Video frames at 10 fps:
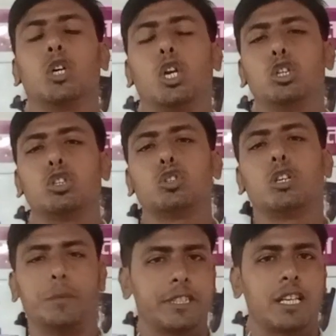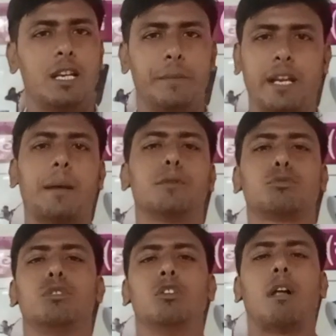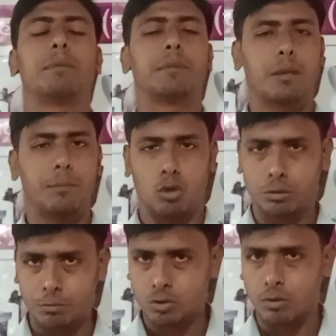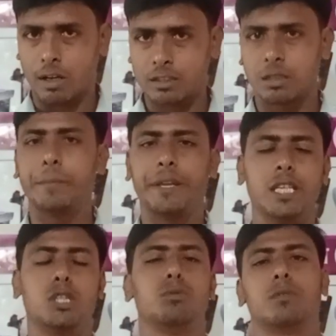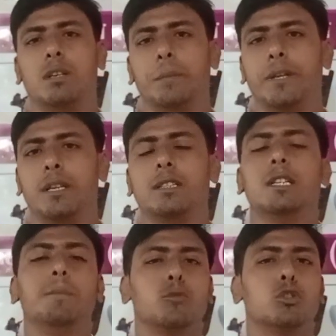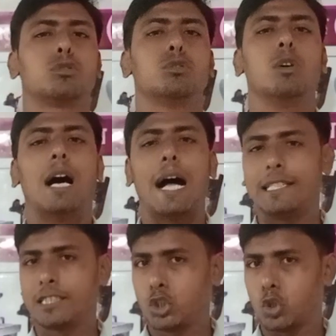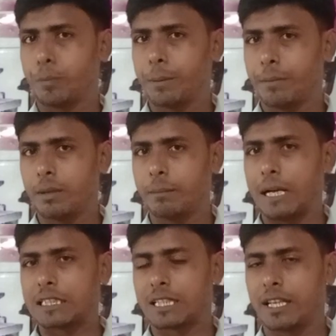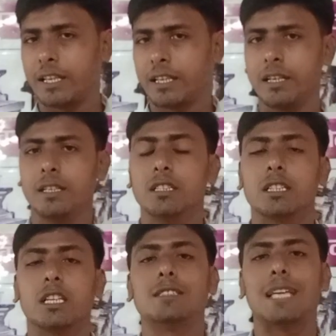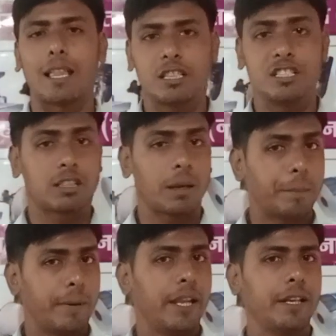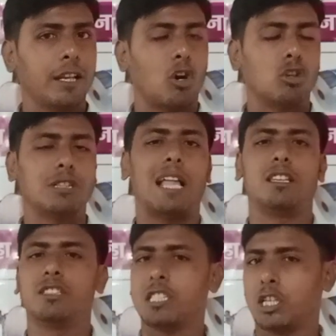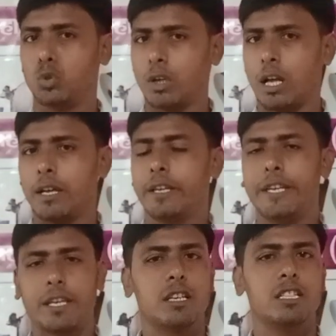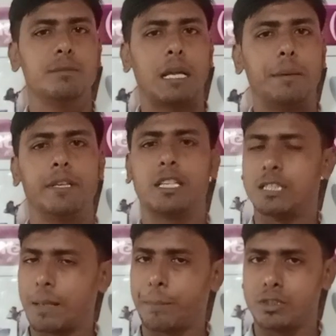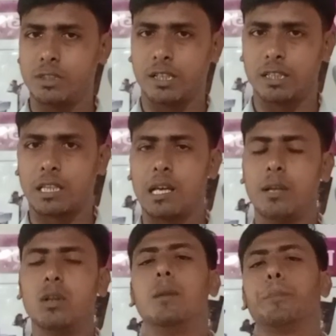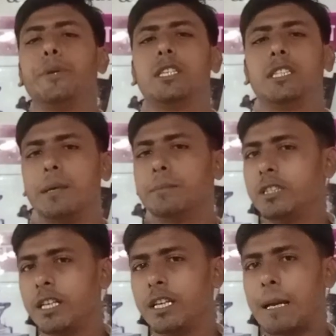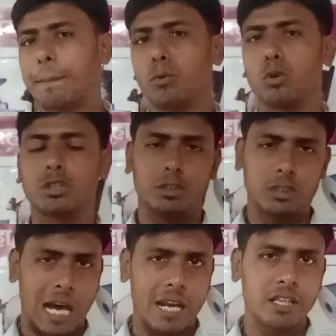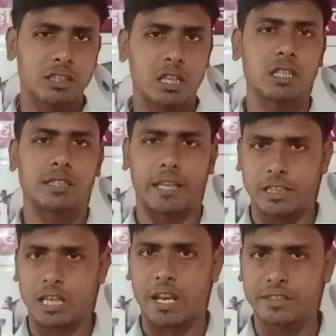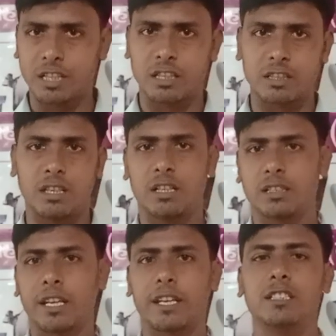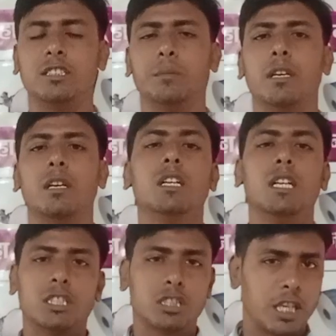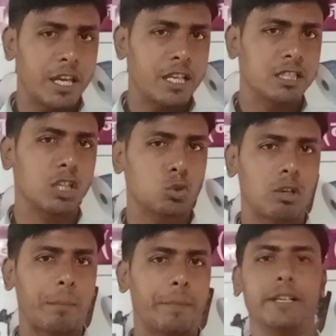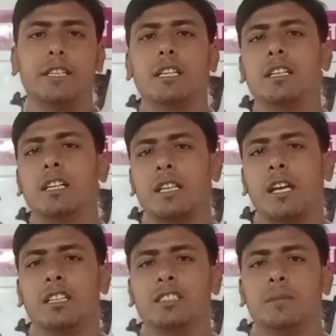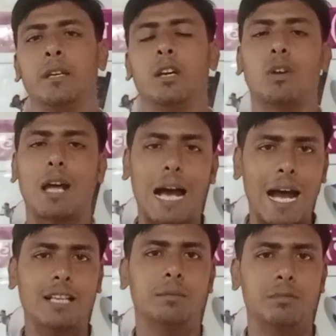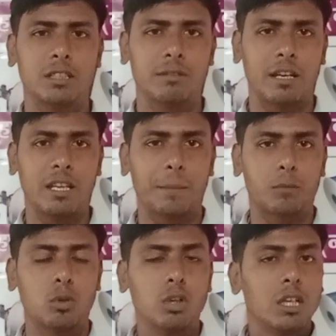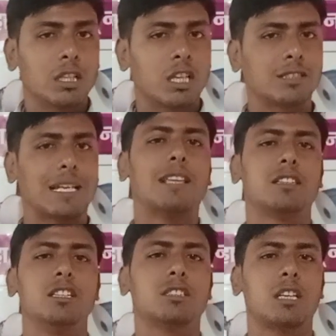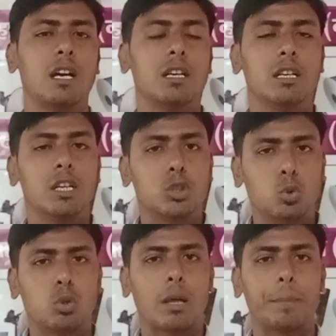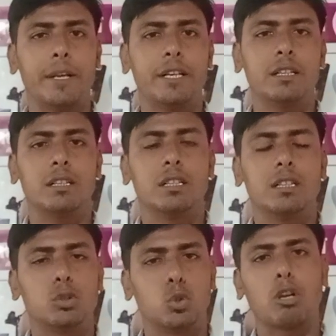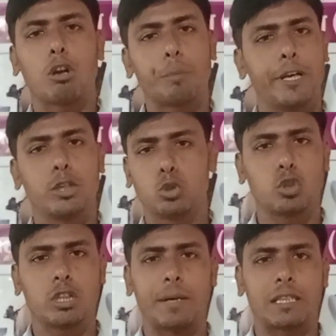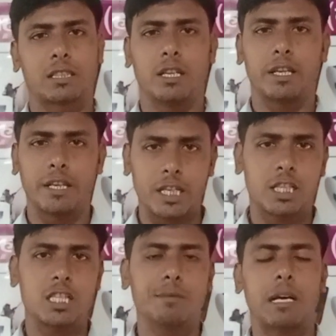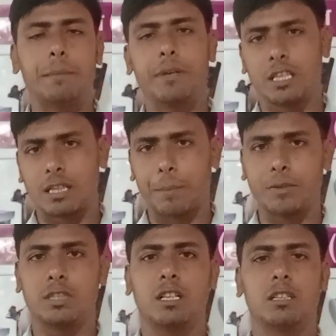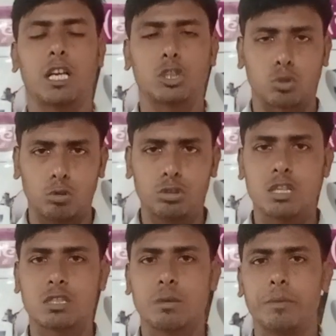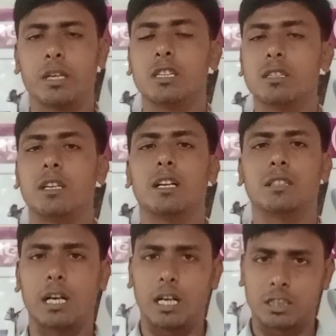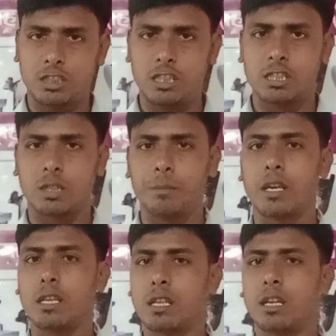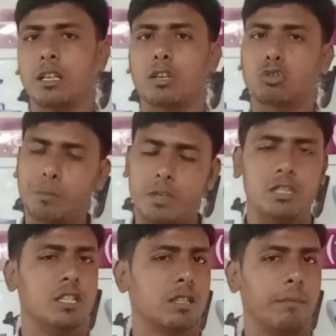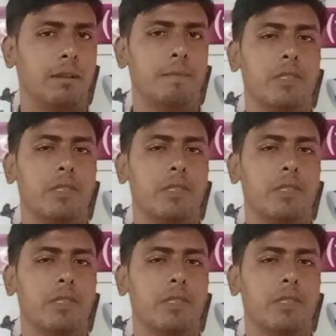हेलो दोस्तों नमस्कार मेरा नाम है सुनील और आप सबका बहुत बहुत स्वागत है मेरे यूट्यूब चैनल पे दोस्तों आज की टॉपिक में हम बात करेंगे कि सात इंच का प्लेट और सात इंच का दोना एक के जी माल में कितना पीस निकलता है पीछे हम दिए हैं आपको कि चार इंच का साढ़े चार इंच का कितना निकलता है के जी में छः इंच का दोना प्लेट कितना निकलता है के जी में और आज हम देने वाले हैं आपको कि सात इंच का दोना प्लेट दोनों और प्लेट दोनों की बात करेंगे एक के जी माल में कितना पीस निकलता है सौ जी में कितना निकलता है अस्सी जी में कितना निकलता है एक सौ बीस जी में